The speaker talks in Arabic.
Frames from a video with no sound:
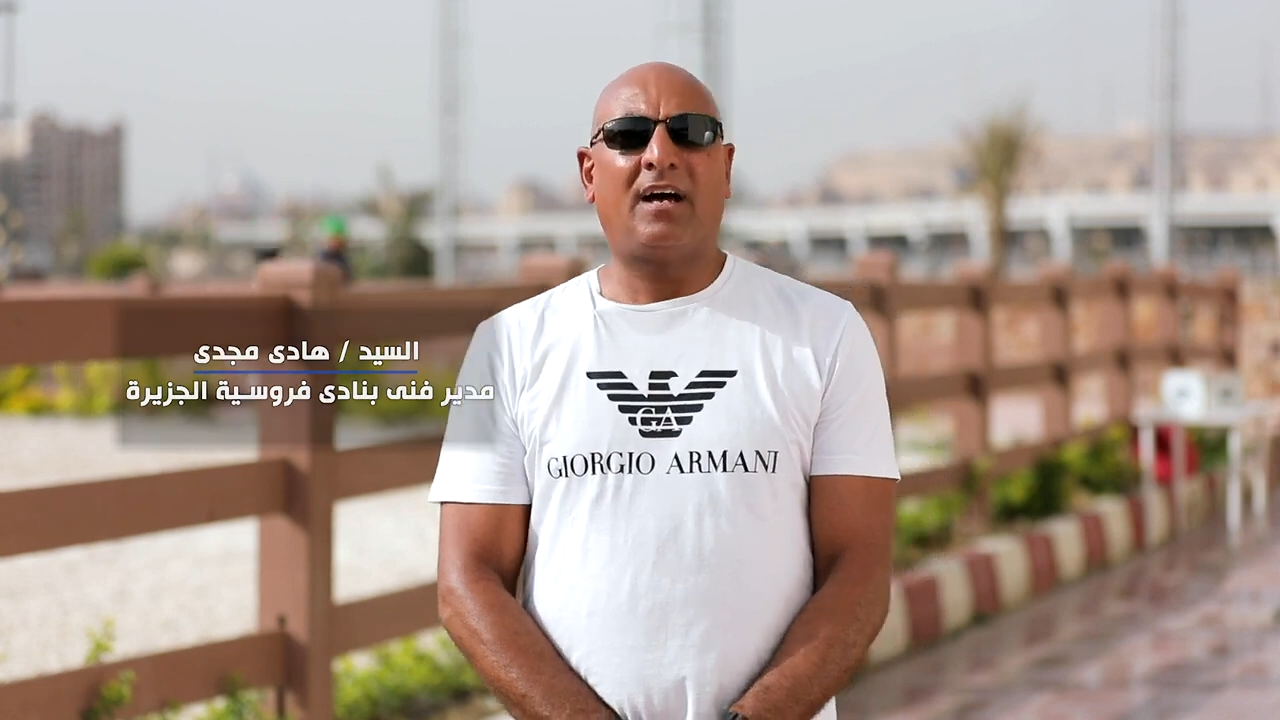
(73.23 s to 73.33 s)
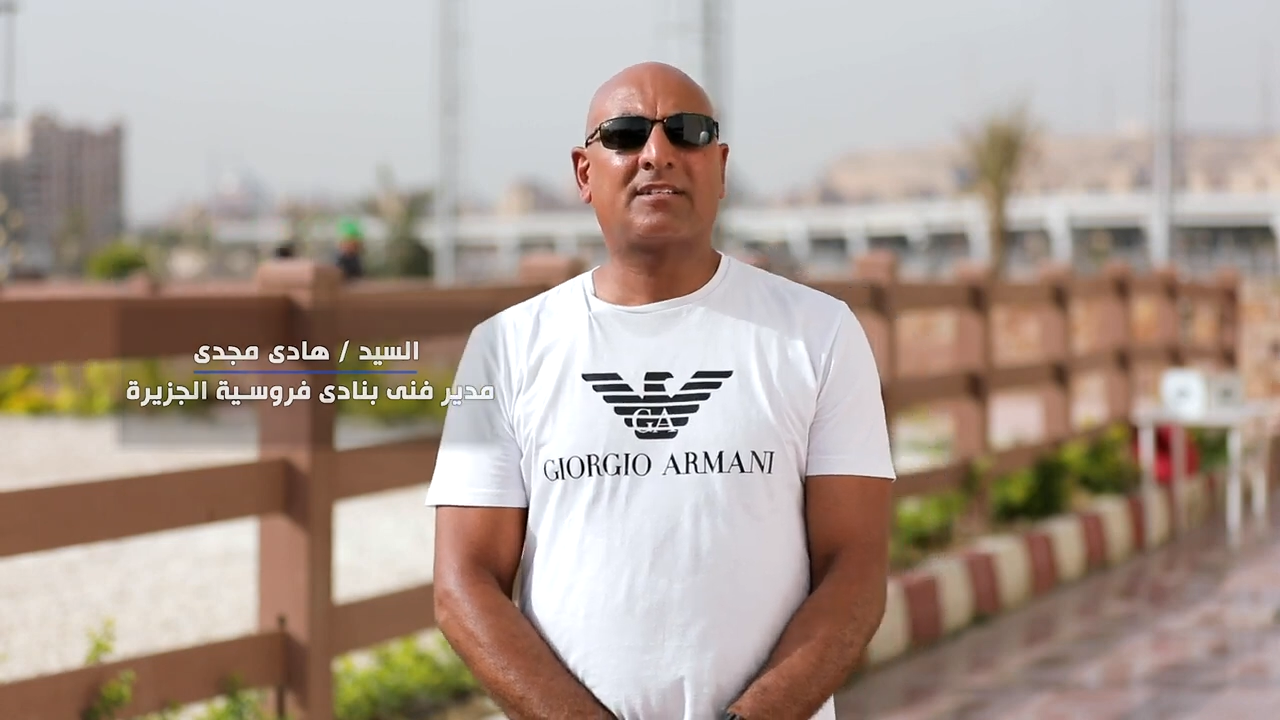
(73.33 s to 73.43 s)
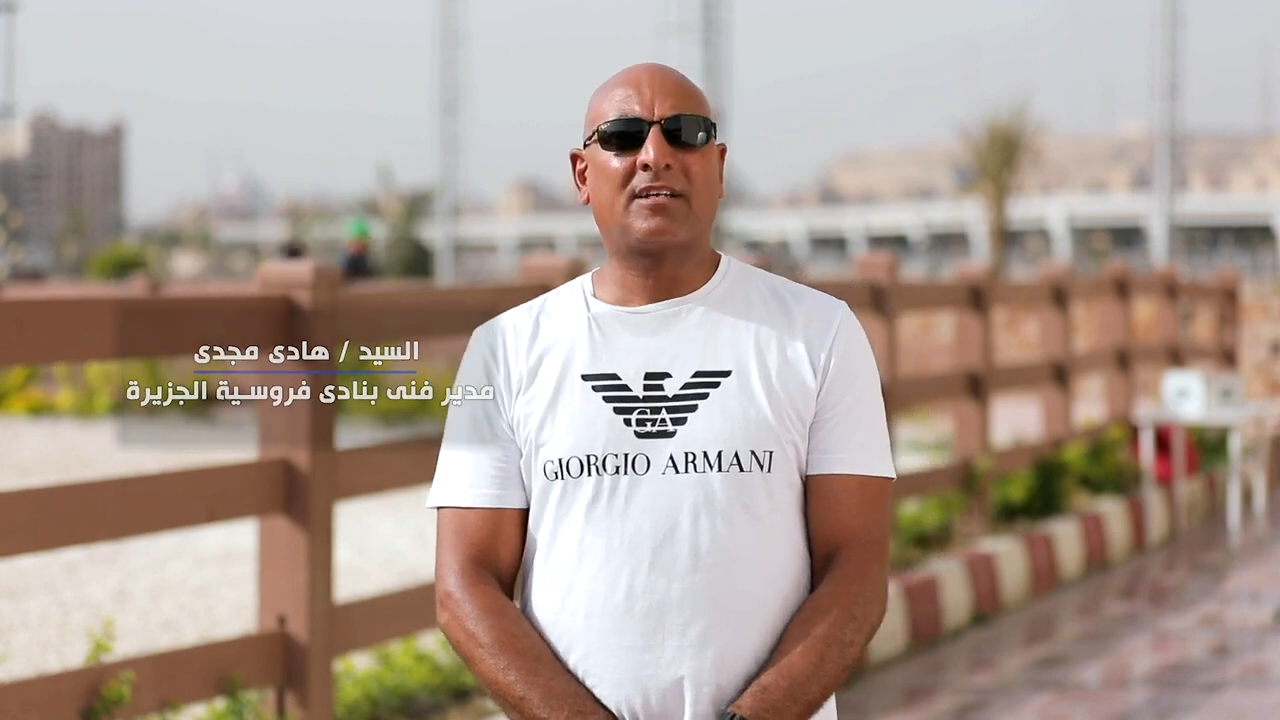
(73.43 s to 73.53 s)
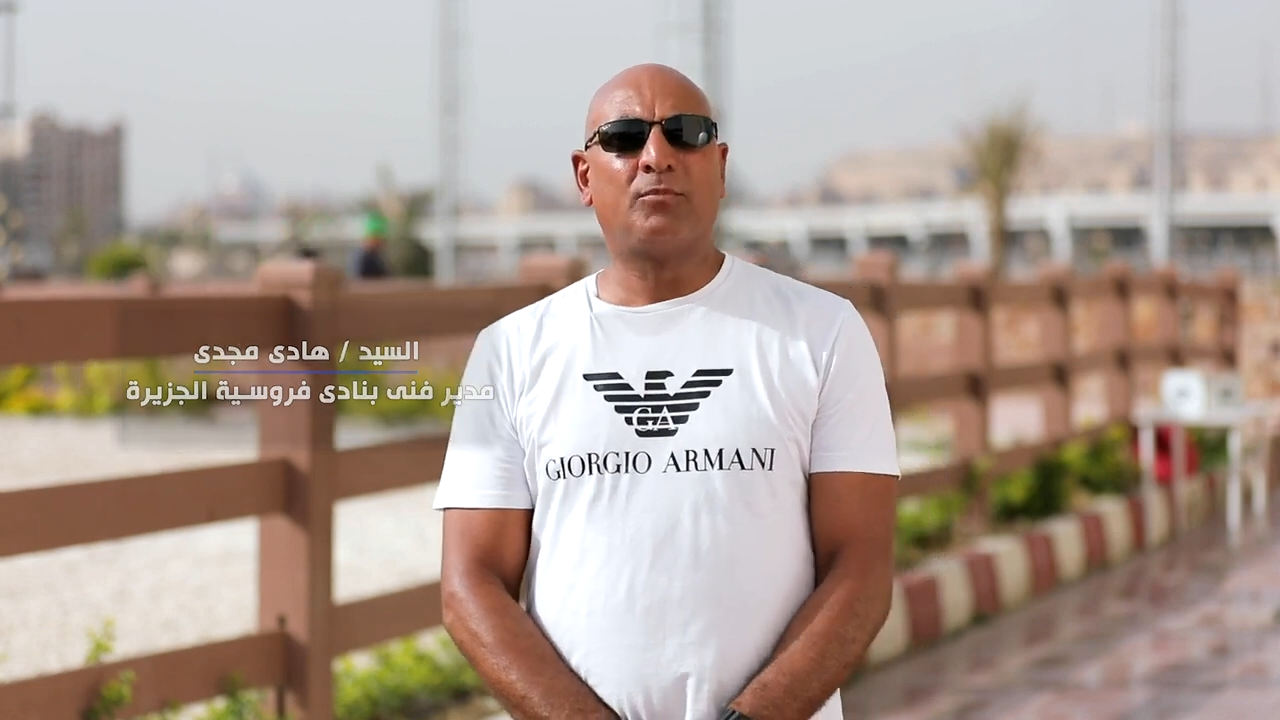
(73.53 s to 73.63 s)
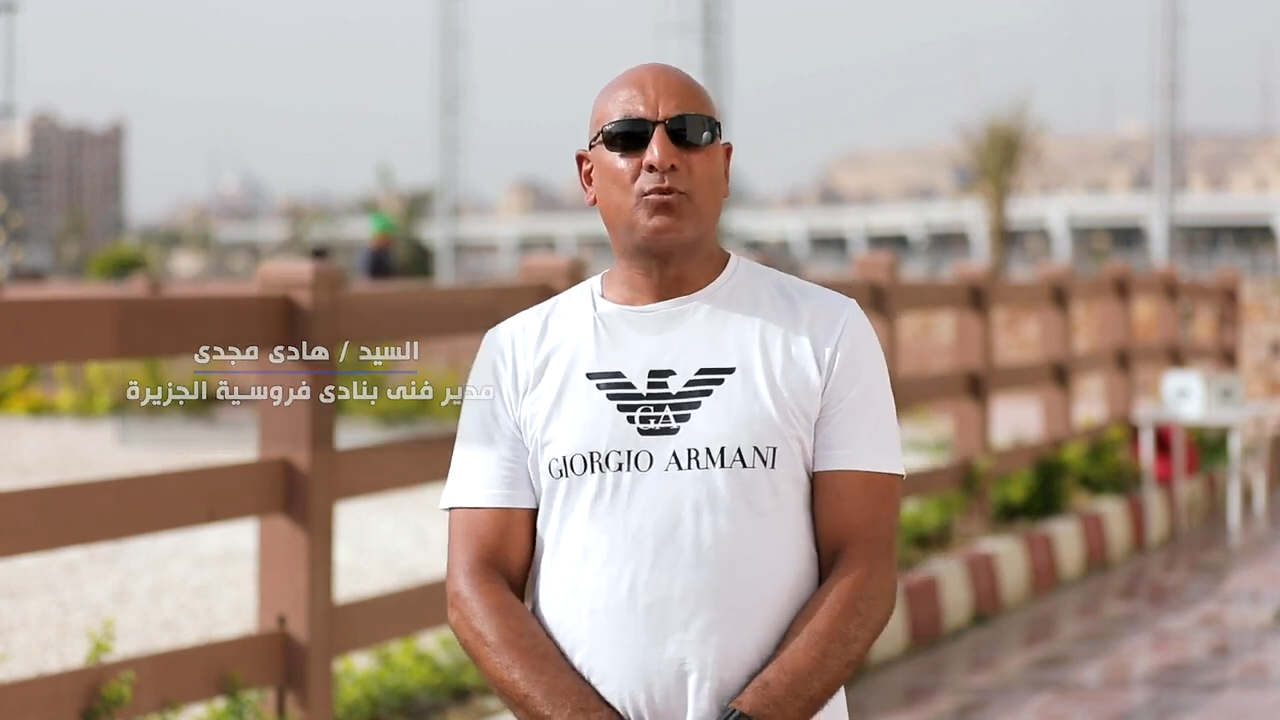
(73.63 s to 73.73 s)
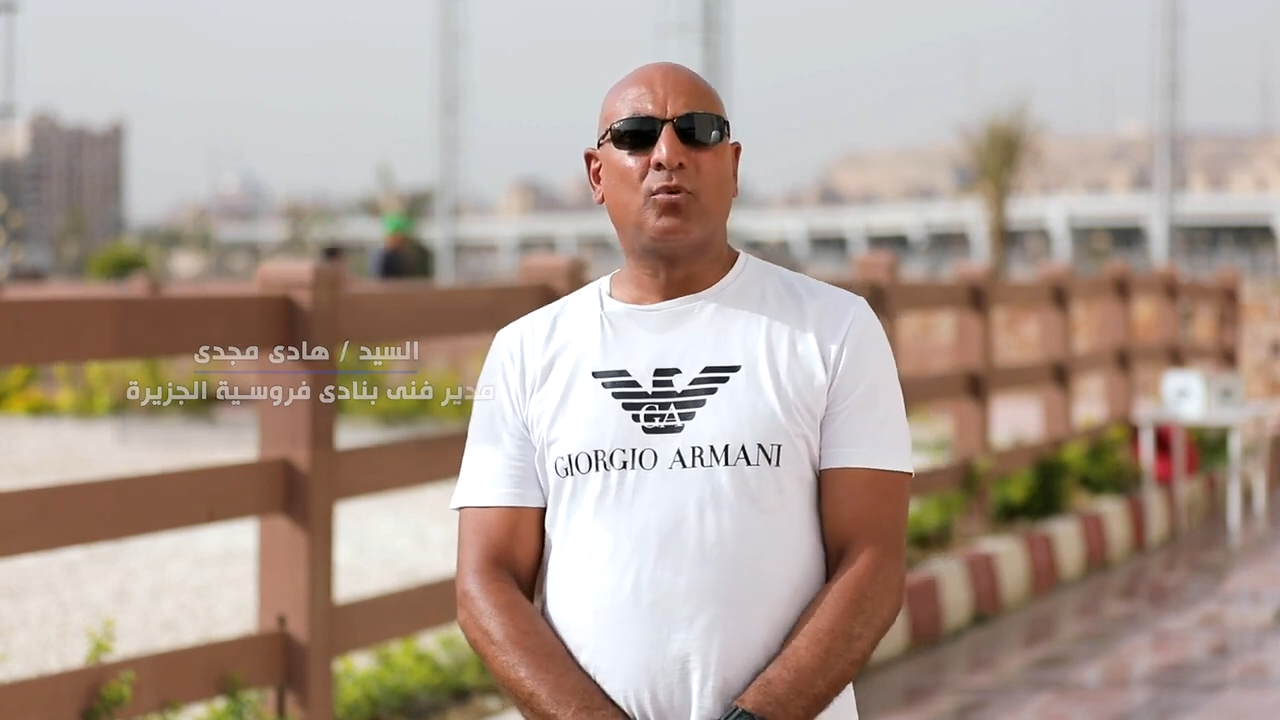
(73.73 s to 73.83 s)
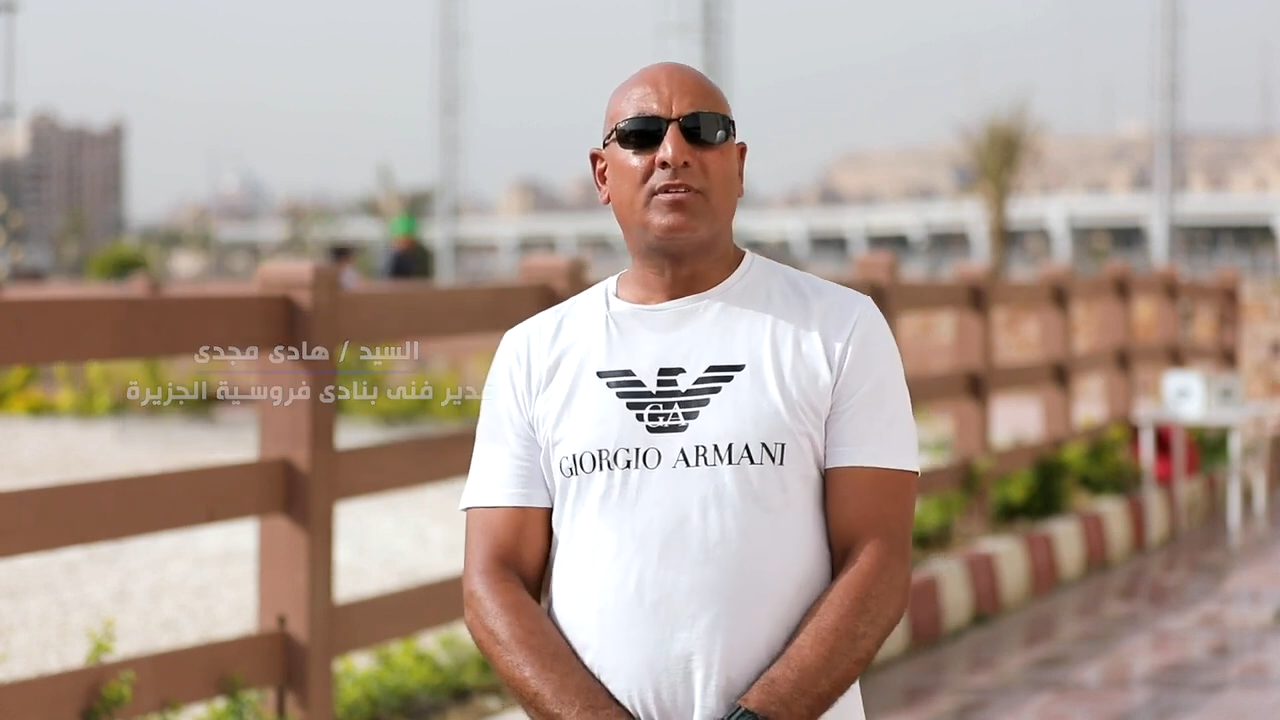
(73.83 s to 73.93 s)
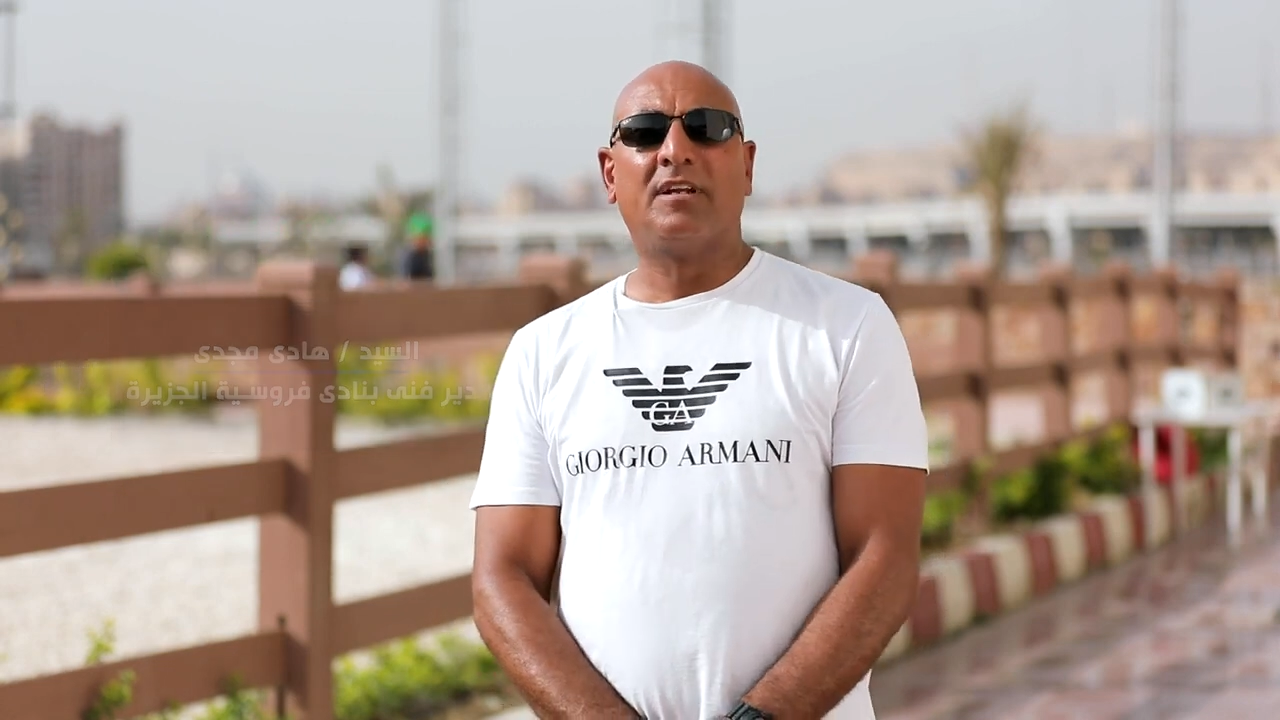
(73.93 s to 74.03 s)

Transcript: حصل بطوله